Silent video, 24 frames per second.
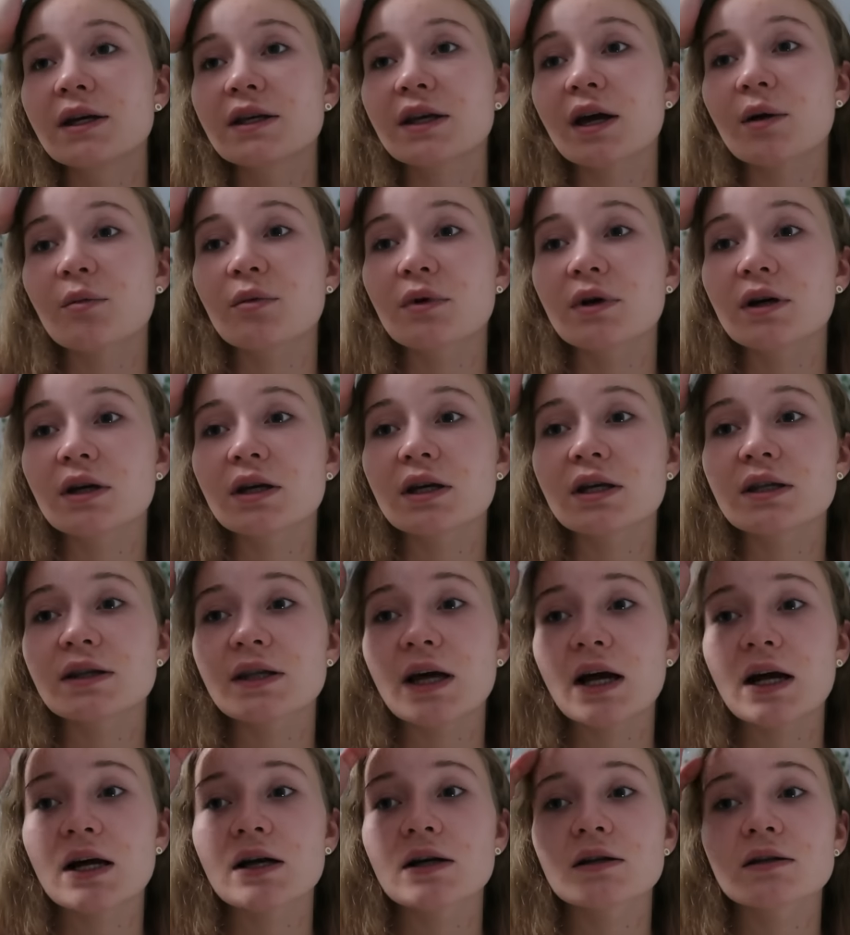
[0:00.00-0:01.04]
I jakby i
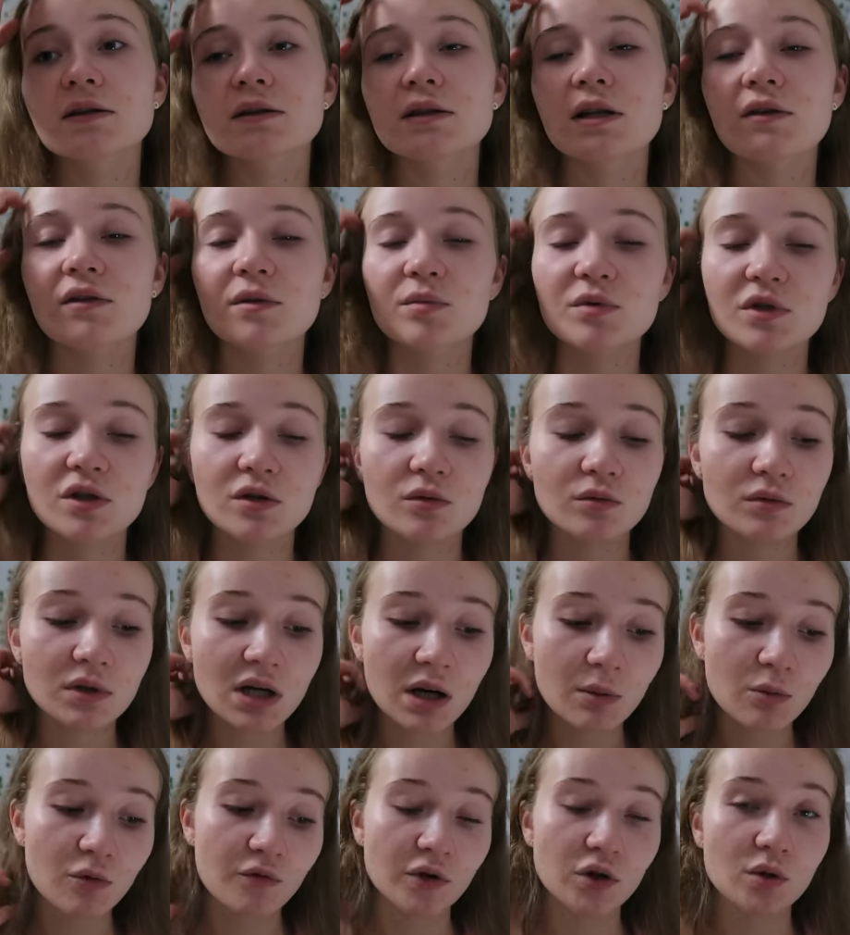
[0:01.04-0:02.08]
tak nawet przed tą
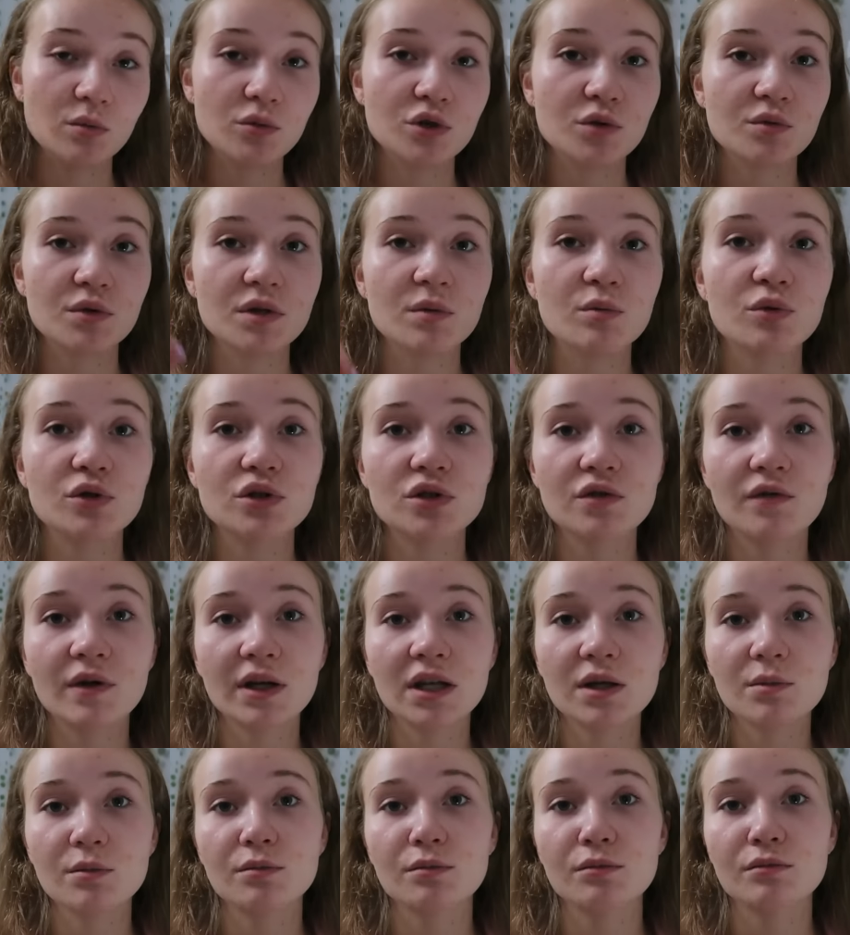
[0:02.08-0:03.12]
dramą wiadomo, że
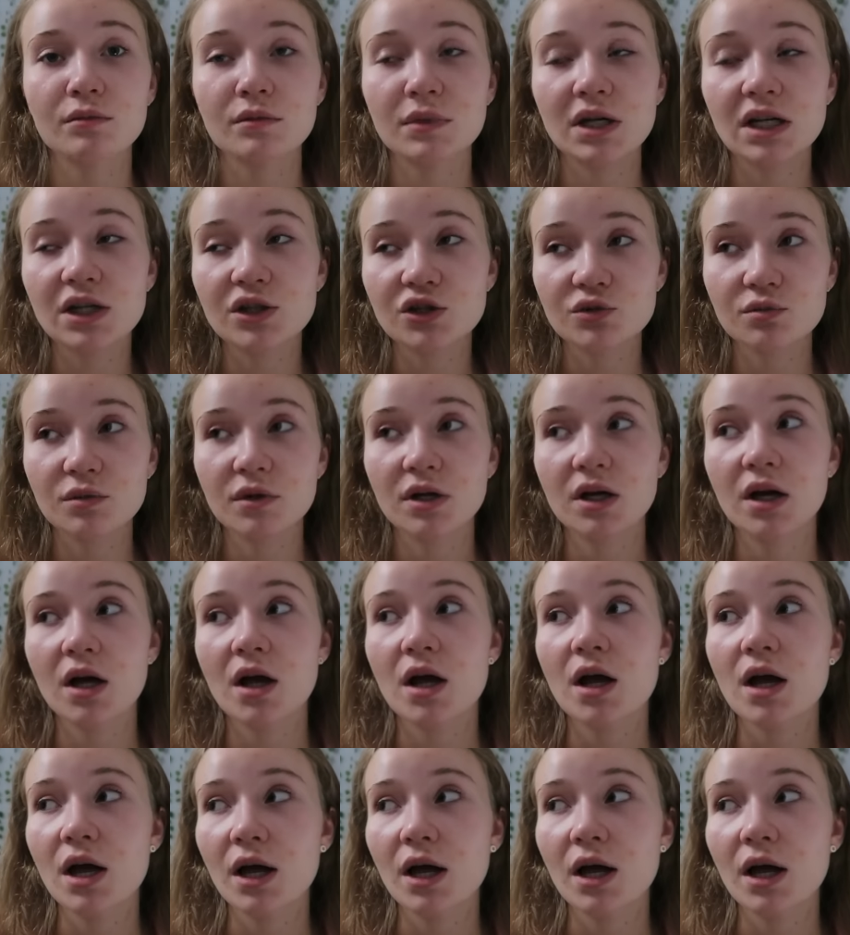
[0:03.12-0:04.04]
przebodźcowanie mieliśmy,